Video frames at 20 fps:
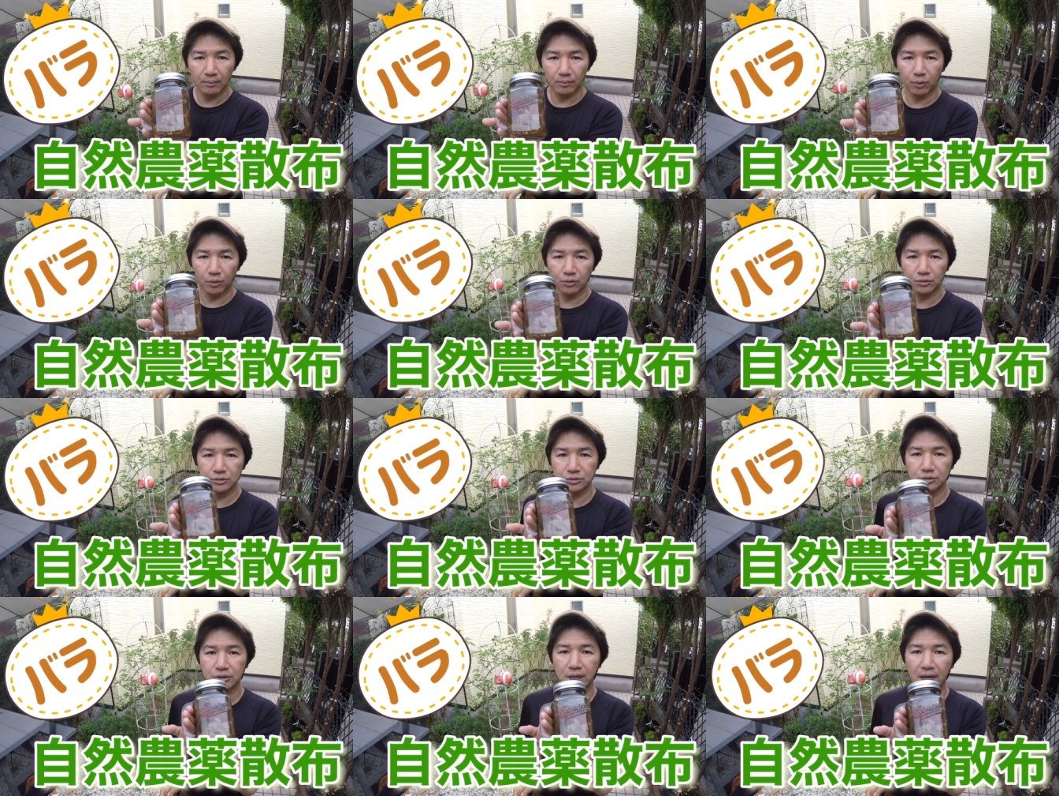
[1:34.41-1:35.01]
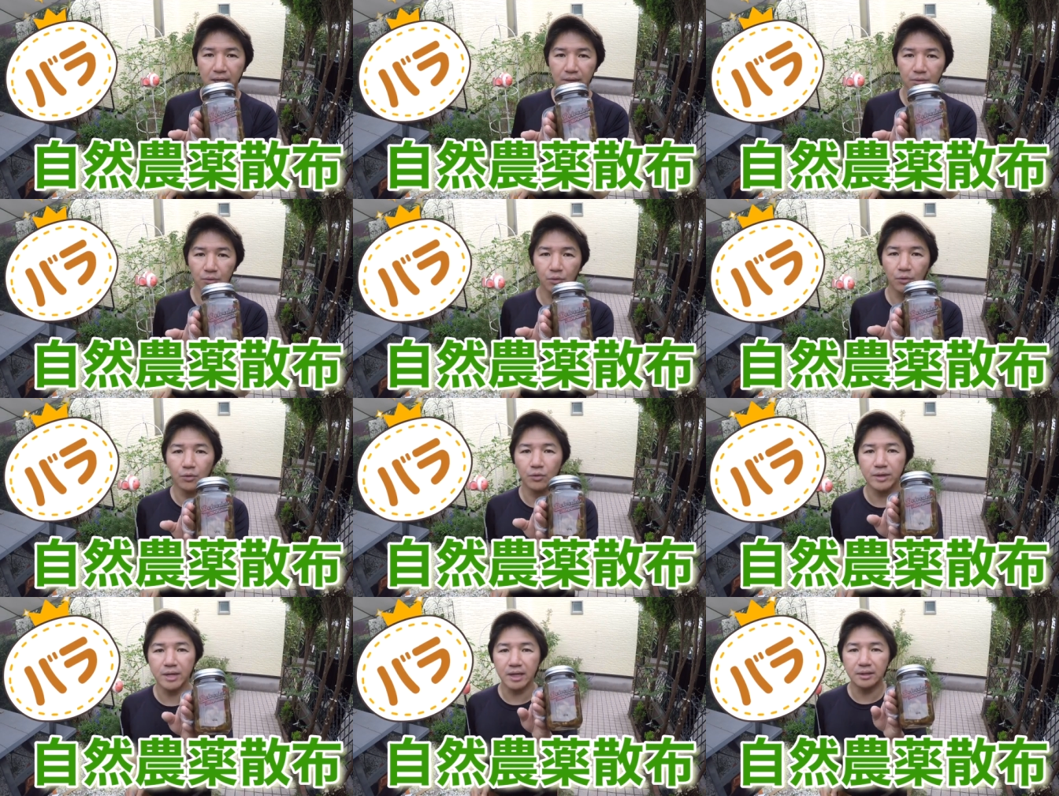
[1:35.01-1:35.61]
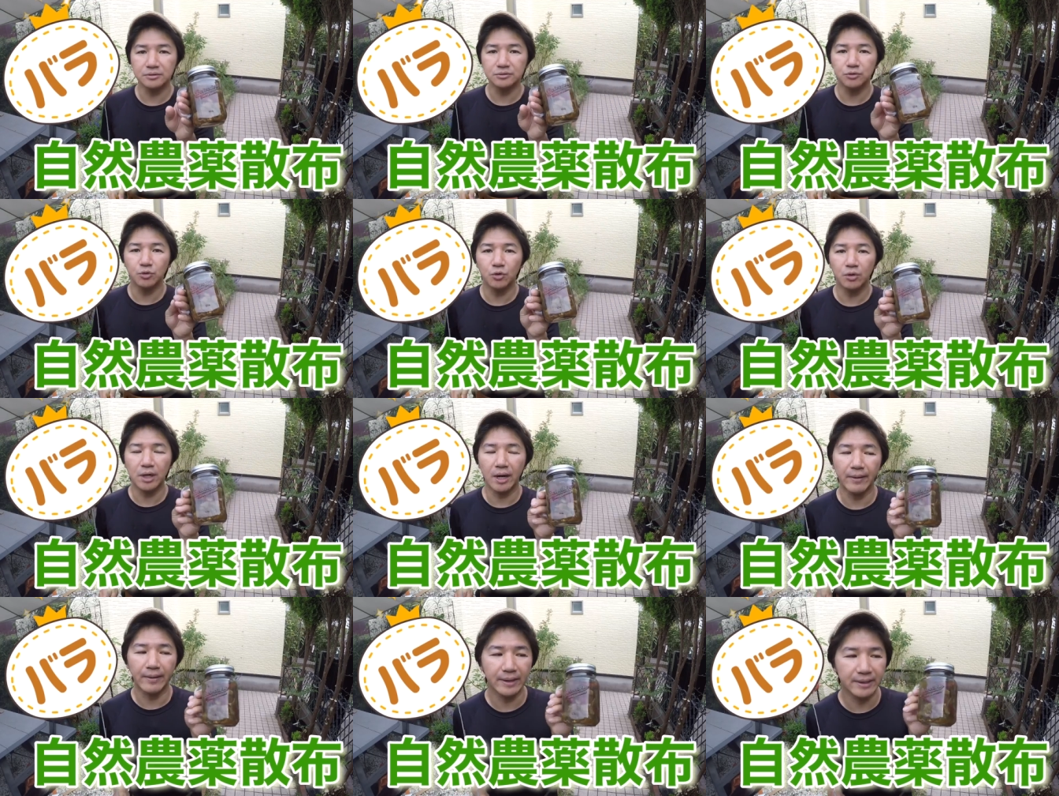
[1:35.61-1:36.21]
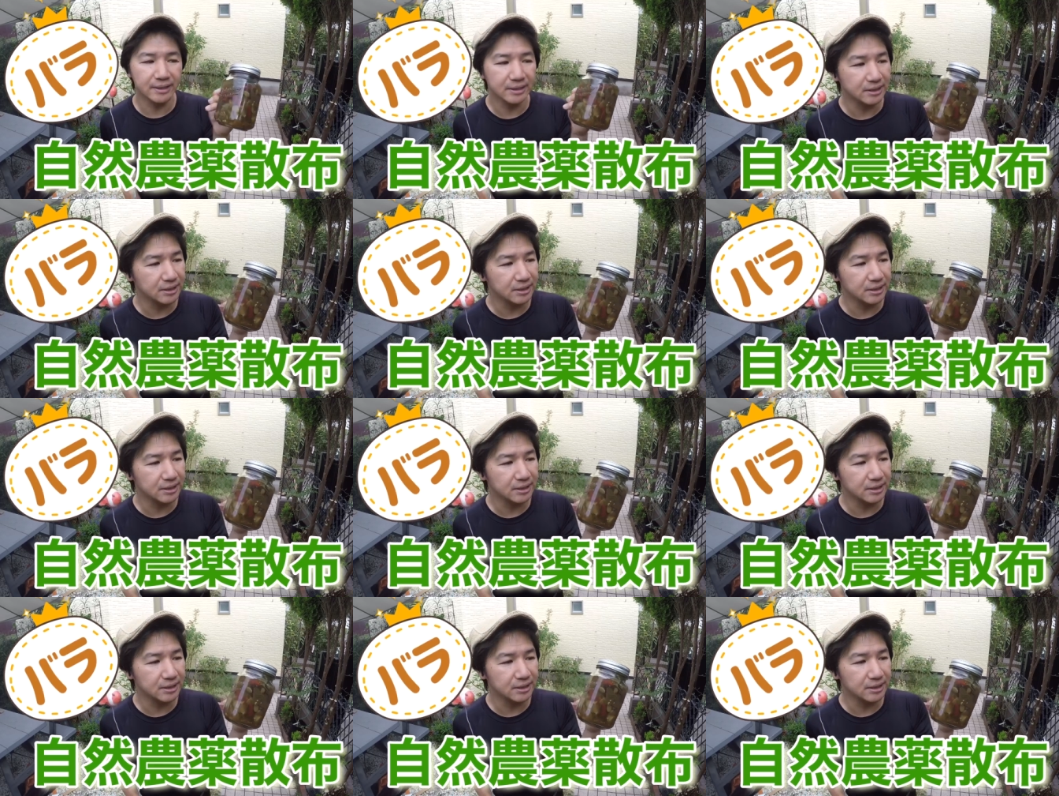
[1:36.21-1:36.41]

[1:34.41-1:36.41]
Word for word: 僕が農薬の代わり